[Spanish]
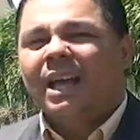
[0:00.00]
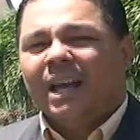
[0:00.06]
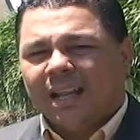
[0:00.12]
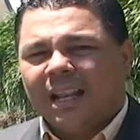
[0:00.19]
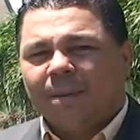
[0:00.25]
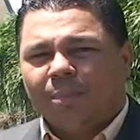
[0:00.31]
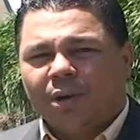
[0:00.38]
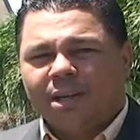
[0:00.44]

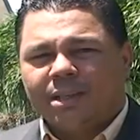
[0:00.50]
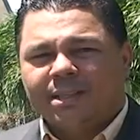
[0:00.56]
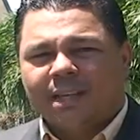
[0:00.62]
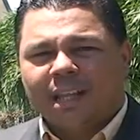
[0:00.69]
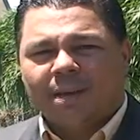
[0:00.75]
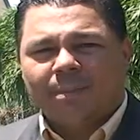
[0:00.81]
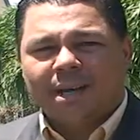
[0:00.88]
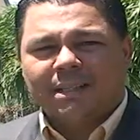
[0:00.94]
la
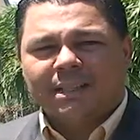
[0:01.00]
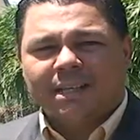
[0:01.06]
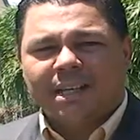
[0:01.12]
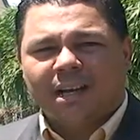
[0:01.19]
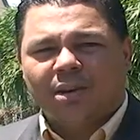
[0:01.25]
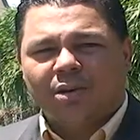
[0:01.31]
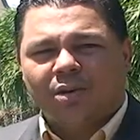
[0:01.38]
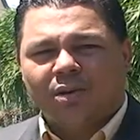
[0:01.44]
policía además
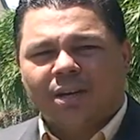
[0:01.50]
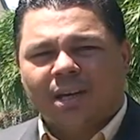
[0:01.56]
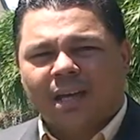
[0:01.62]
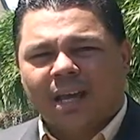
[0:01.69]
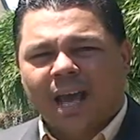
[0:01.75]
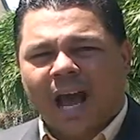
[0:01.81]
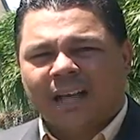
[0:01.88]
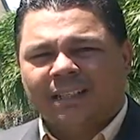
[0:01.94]
señaló
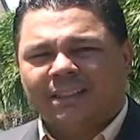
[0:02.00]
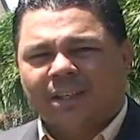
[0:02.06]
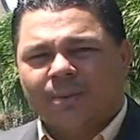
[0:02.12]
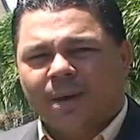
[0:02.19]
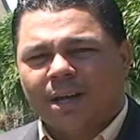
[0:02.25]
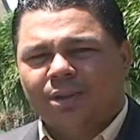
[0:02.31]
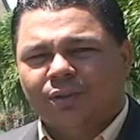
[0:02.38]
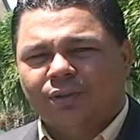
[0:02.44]
que a
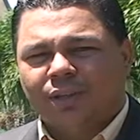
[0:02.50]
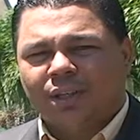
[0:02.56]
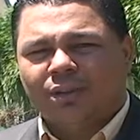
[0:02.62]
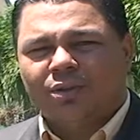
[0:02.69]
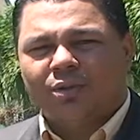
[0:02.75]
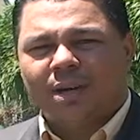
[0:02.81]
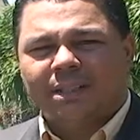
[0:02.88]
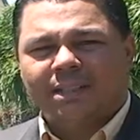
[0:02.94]
Ceballos
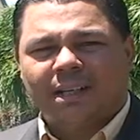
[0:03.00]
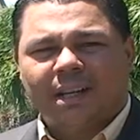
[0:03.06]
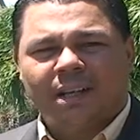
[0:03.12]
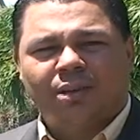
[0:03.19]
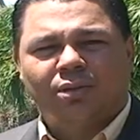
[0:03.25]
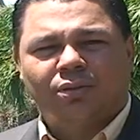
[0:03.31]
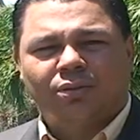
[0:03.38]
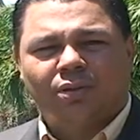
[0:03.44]
Noa se
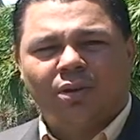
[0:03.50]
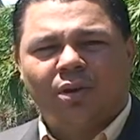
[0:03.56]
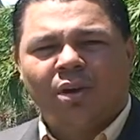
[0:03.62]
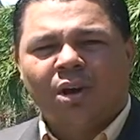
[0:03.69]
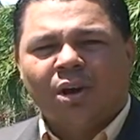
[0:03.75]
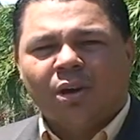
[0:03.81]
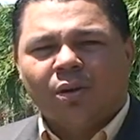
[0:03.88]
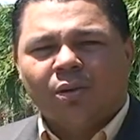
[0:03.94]
le
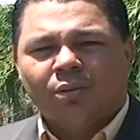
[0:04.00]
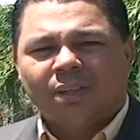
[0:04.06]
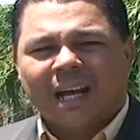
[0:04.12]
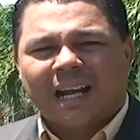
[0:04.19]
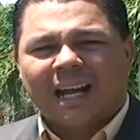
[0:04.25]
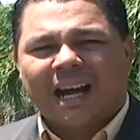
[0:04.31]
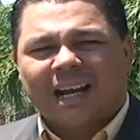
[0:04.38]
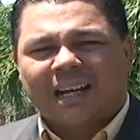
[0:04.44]
encontró
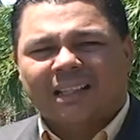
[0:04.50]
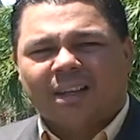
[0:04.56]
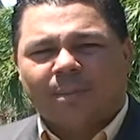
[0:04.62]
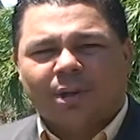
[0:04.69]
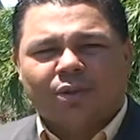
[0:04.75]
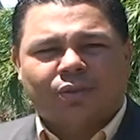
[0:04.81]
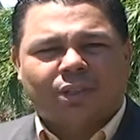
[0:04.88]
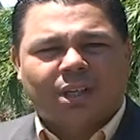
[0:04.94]
una
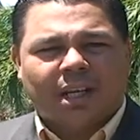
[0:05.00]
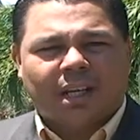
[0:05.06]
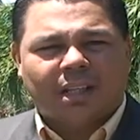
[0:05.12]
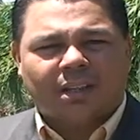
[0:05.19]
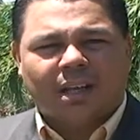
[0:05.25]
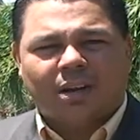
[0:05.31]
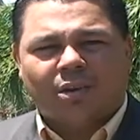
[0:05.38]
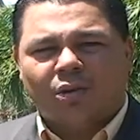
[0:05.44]
carta
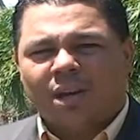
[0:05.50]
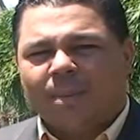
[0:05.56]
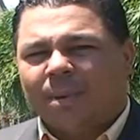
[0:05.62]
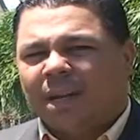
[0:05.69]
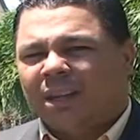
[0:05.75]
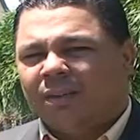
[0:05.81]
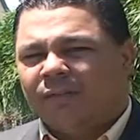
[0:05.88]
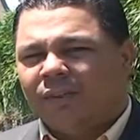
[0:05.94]
manuscrita con
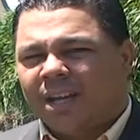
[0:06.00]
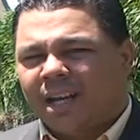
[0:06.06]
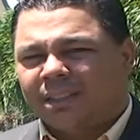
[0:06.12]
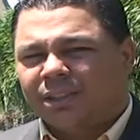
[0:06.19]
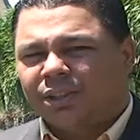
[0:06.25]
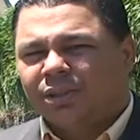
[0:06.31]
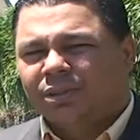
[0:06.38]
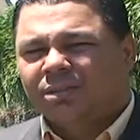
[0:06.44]
la
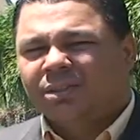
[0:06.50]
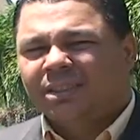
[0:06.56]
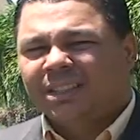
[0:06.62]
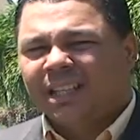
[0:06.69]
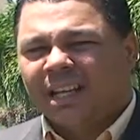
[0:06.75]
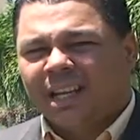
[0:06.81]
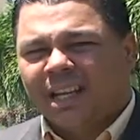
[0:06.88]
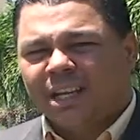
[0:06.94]
planificación
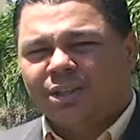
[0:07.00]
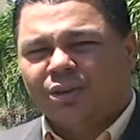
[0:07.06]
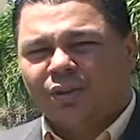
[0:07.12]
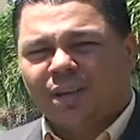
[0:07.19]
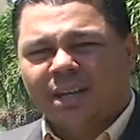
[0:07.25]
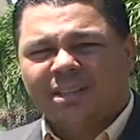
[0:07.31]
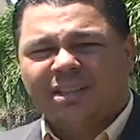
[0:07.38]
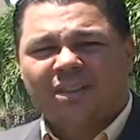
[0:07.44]
del
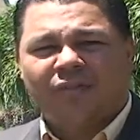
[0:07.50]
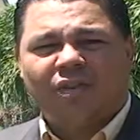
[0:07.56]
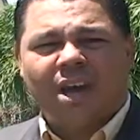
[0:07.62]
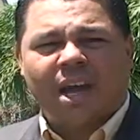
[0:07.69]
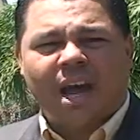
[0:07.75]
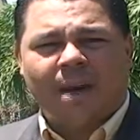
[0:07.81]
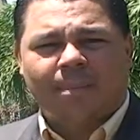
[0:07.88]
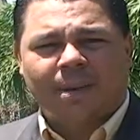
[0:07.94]
hecho y este
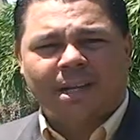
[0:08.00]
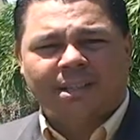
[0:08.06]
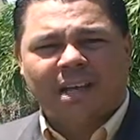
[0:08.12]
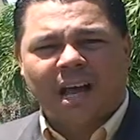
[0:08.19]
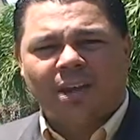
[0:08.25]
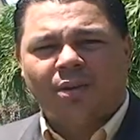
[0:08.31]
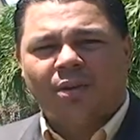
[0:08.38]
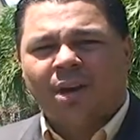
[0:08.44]
fue
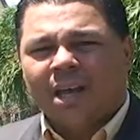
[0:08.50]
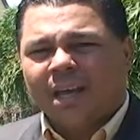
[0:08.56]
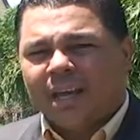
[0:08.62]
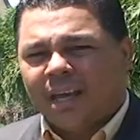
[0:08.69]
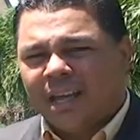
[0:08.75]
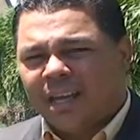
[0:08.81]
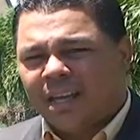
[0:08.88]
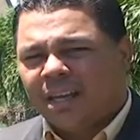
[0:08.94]
apresado
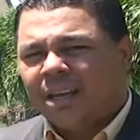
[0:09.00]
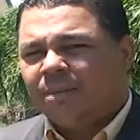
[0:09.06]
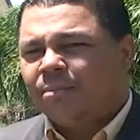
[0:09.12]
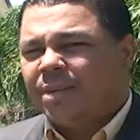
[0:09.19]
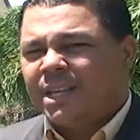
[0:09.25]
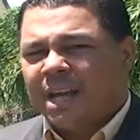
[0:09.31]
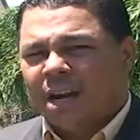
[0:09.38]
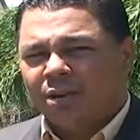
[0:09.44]
en Villa